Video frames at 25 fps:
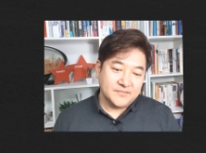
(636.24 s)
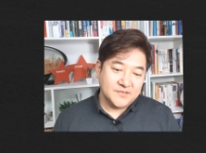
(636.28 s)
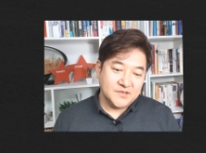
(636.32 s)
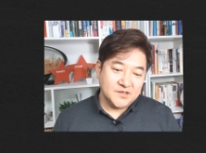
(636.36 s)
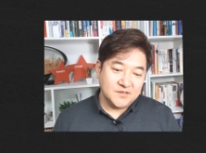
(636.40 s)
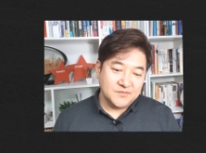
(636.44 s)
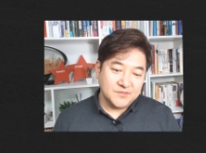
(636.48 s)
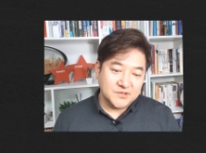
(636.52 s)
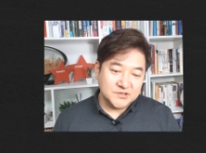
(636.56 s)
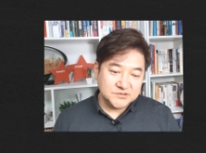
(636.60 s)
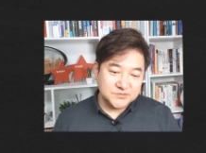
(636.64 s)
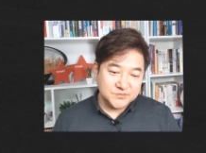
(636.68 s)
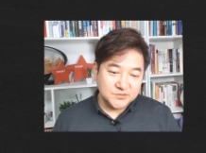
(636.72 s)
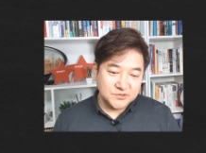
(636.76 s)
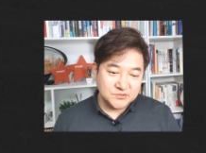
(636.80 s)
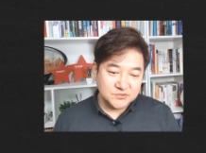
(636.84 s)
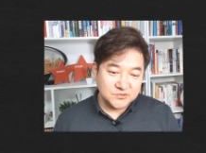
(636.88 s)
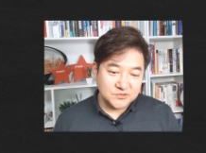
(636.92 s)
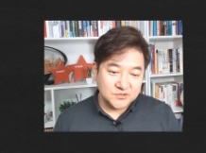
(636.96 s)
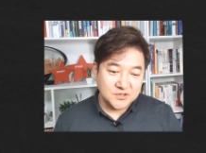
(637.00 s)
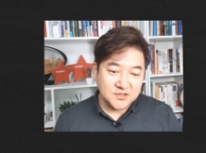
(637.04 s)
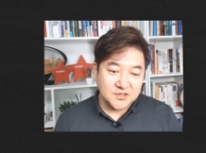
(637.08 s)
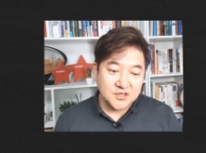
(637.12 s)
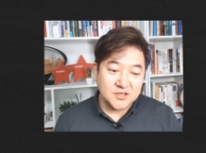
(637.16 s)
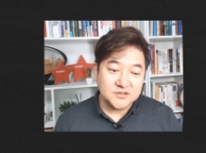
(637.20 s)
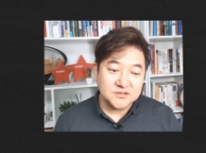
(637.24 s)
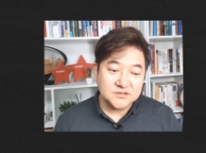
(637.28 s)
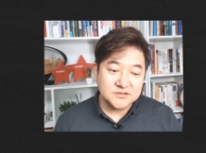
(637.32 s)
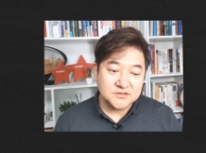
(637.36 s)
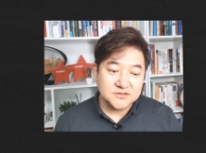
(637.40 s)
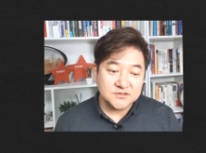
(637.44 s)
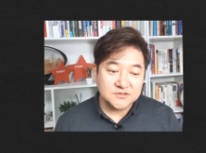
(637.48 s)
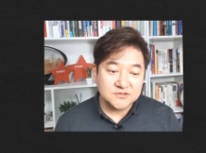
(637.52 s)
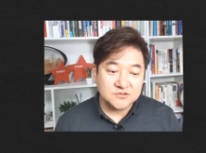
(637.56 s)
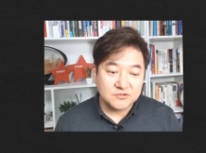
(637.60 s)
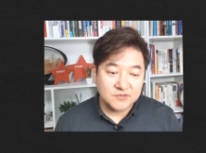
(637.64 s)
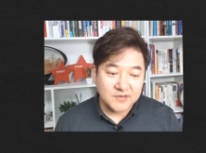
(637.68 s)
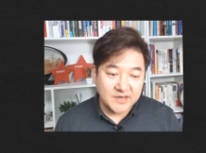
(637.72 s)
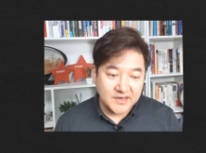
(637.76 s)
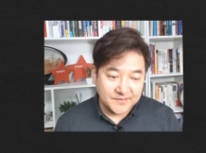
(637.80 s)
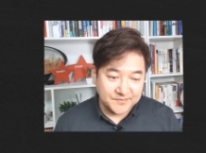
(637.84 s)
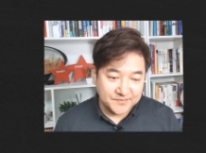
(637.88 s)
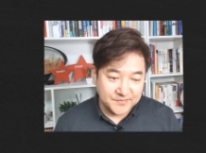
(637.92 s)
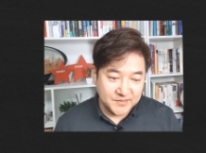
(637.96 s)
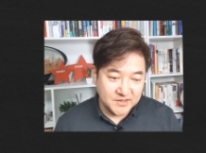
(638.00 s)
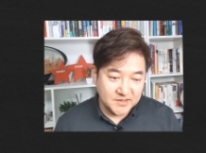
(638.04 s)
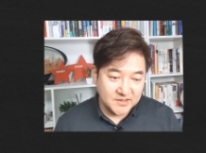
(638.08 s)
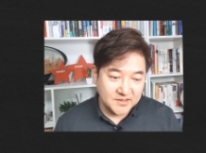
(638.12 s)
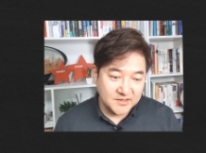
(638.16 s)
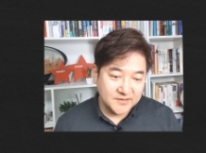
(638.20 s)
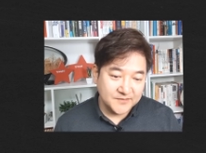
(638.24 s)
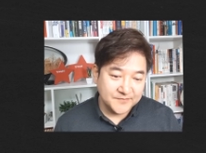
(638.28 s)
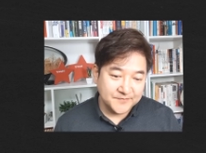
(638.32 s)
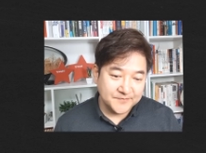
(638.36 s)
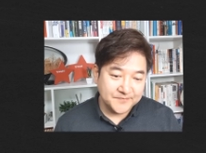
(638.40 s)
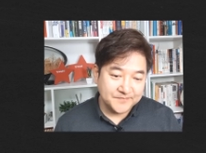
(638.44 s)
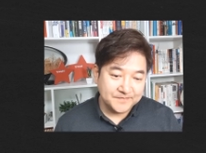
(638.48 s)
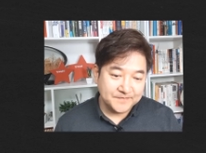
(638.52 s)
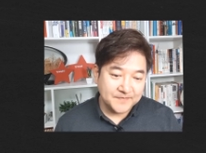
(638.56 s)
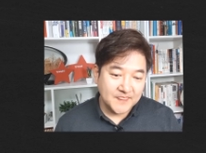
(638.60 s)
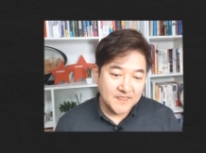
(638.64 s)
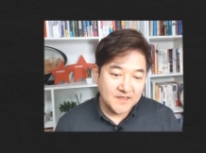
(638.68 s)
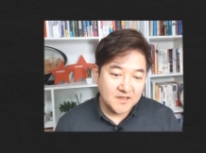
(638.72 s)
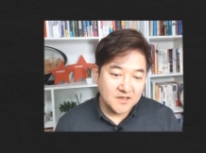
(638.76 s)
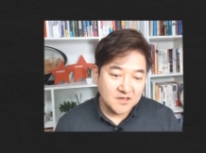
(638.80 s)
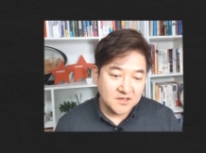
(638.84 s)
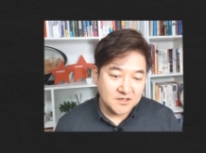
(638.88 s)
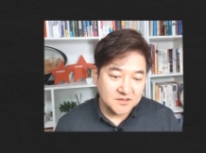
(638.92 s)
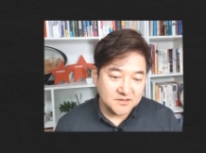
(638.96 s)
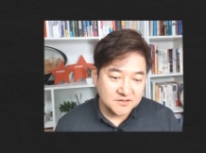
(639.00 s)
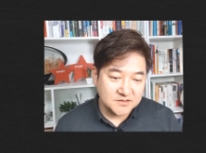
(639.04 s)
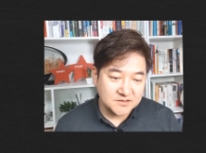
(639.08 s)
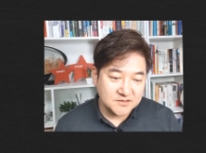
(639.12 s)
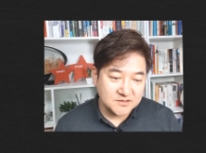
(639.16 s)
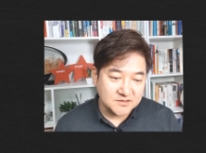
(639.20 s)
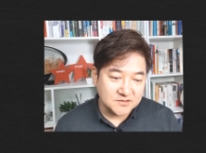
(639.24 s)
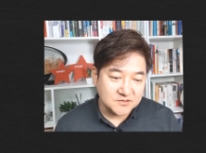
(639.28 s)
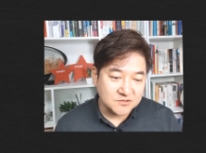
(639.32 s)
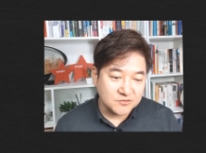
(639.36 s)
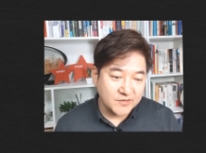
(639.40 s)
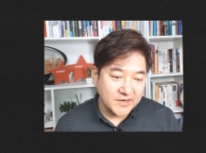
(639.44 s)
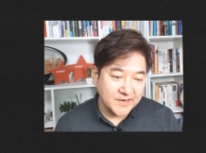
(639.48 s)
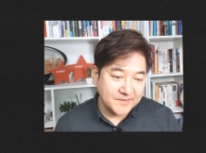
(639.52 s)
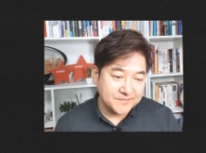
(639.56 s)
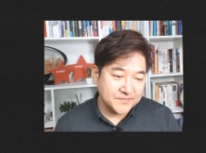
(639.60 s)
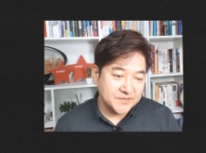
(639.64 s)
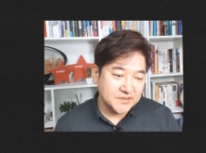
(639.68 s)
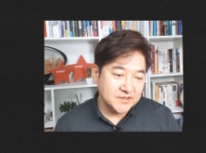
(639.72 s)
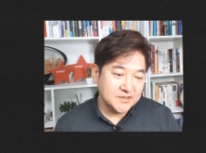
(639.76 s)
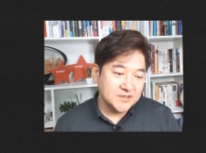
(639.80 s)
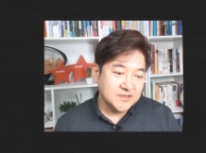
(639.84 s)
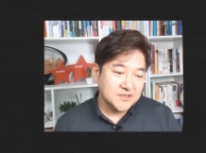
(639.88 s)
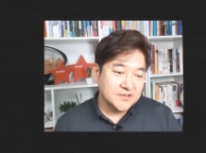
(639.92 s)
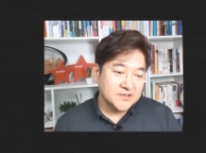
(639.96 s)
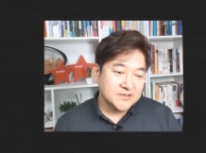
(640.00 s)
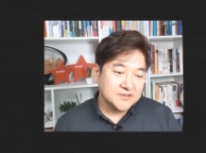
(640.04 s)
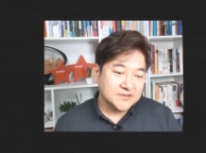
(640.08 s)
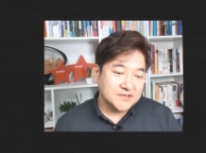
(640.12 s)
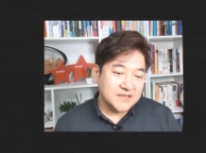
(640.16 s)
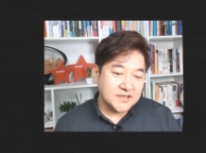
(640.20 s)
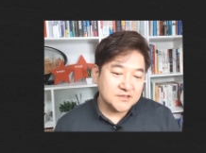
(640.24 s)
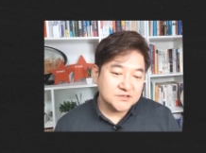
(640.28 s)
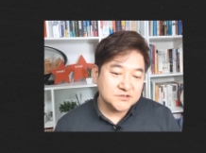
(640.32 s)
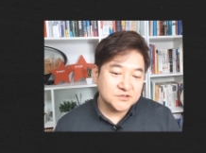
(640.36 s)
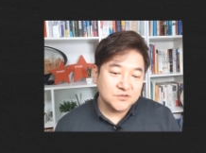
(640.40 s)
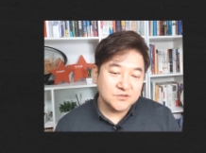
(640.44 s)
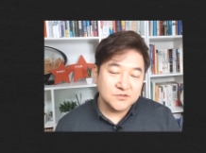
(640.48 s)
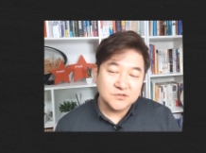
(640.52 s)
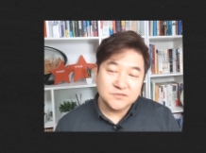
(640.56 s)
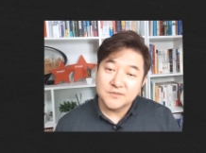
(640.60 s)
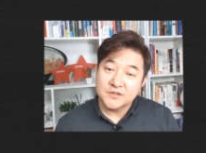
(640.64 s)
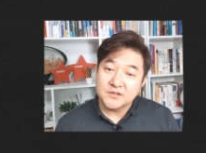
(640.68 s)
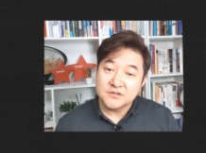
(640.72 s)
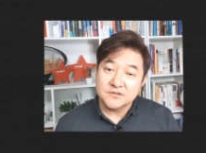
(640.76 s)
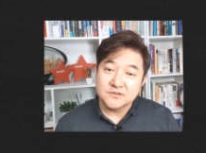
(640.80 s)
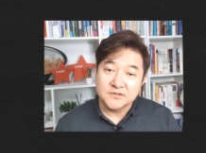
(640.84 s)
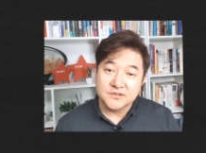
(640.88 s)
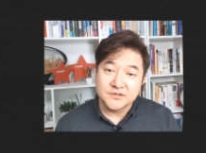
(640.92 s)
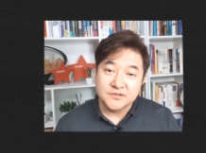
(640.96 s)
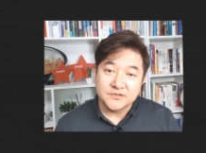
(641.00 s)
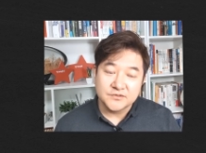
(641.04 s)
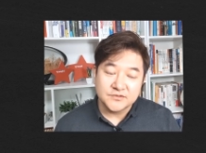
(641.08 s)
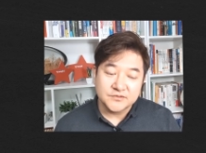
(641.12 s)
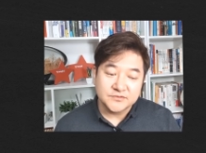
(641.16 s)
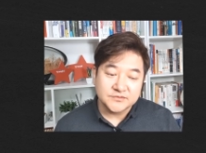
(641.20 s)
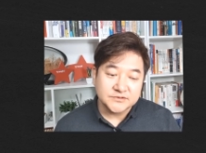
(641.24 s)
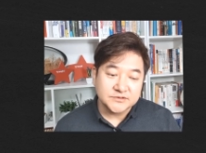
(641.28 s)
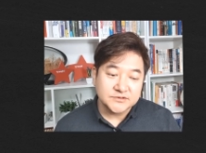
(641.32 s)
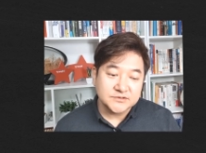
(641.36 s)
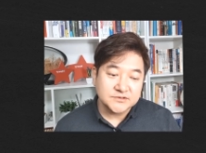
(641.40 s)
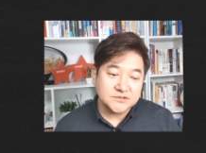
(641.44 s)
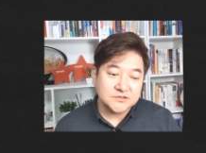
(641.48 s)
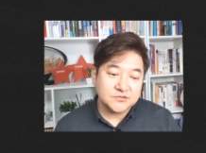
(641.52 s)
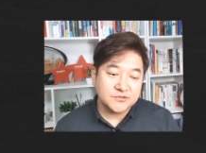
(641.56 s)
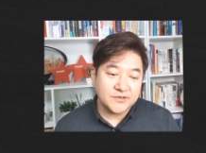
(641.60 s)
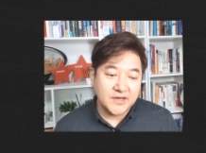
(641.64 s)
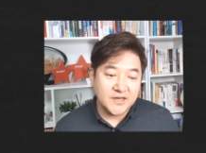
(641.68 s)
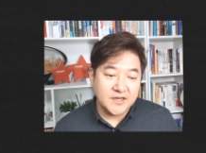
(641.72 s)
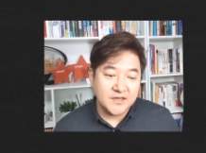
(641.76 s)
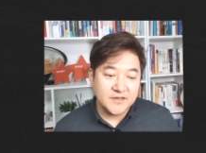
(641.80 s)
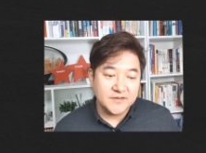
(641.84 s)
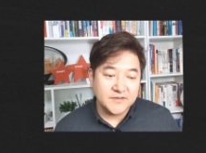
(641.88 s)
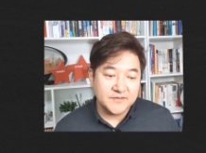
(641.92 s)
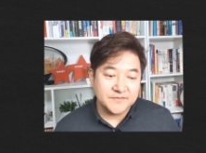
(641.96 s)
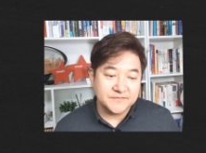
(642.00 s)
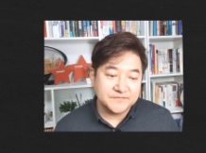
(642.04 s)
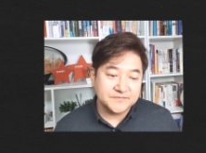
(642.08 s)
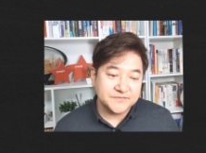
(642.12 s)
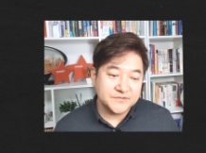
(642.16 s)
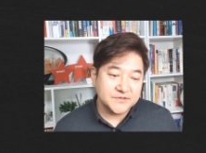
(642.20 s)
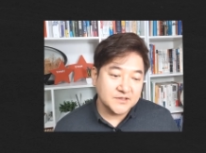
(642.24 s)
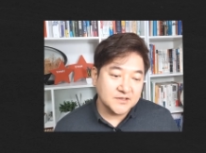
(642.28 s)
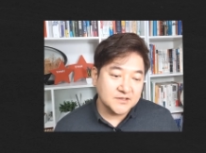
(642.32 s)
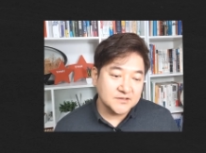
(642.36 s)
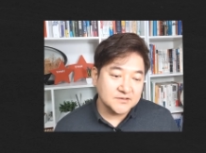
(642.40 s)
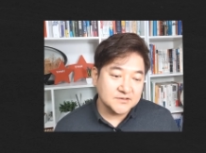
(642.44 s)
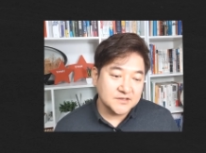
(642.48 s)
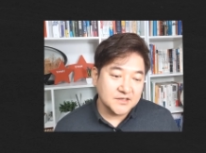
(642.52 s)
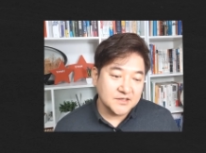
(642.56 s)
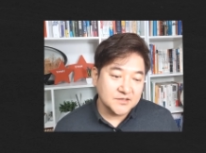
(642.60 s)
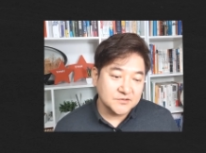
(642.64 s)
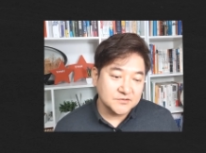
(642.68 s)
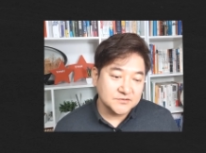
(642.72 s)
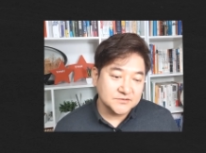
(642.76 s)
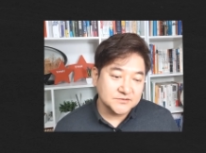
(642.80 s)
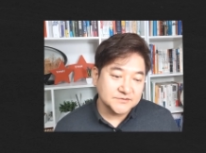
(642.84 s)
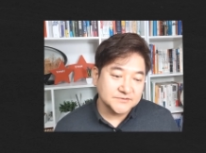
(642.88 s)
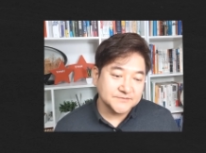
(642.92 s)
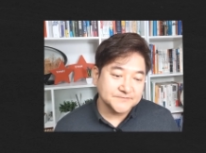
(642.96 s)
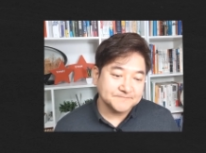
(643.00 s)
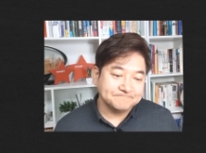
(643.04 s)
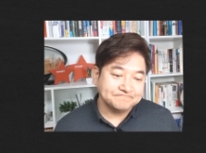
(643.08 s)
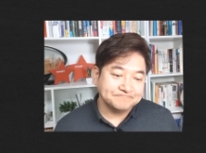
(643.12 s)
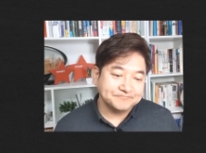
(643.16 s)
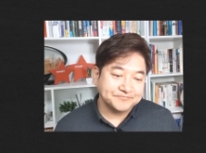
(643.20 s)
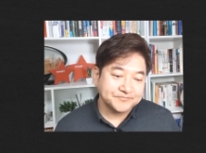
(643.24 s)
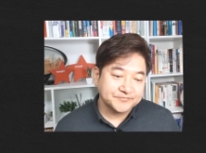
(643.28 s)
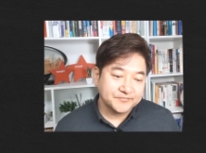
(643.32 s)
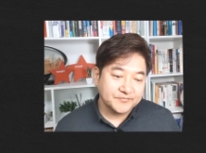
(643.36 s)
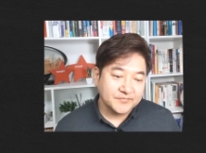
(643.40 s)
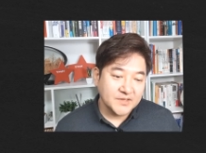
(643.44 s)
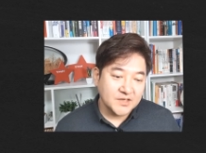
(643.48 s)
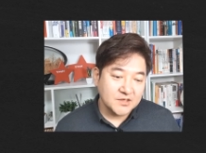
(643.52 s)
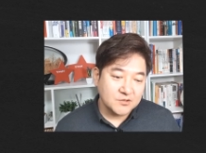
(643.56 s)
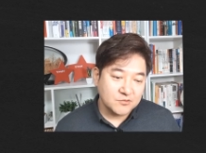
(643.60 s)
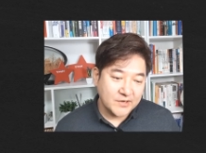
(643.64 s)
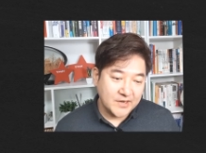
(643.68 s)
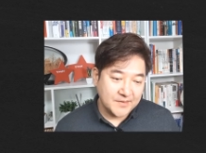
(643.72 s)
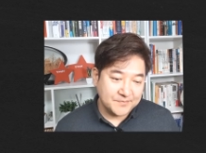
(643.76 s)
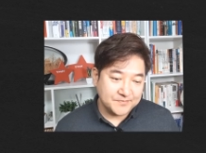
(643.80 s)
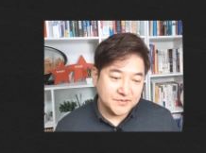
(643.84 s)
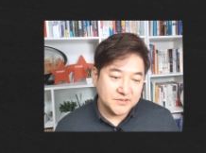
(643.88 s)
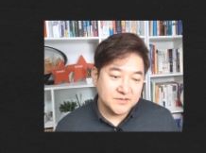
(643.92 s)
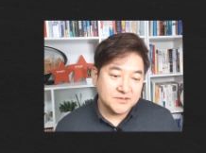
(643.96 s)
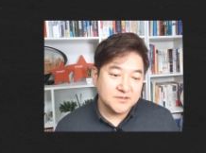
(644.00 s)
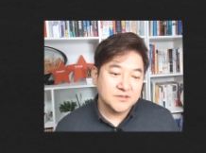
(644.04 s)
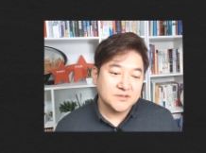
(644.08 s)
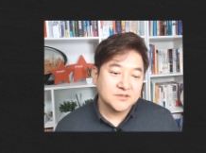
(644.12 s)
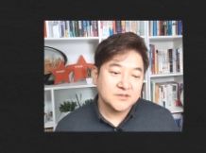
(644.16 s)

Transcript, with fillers: 자 마지막으로 cut the crap, cut the crap, 닥쳐 이런 말인데요. 여기서 crap이라는 단어는 crap,